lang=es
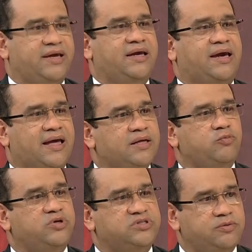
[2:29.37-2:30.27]
en cada
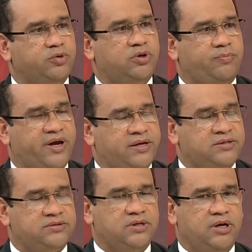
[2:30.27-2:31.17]
municipio del
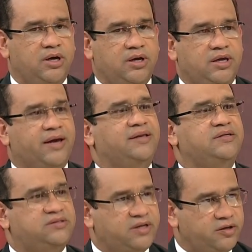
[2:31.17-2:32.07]
país y en el
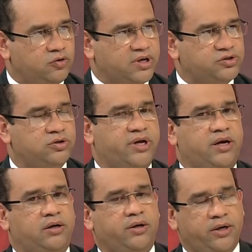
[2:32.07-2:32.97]
Distrito
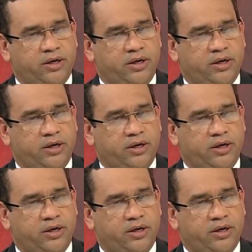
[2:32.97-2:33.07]
Nacional.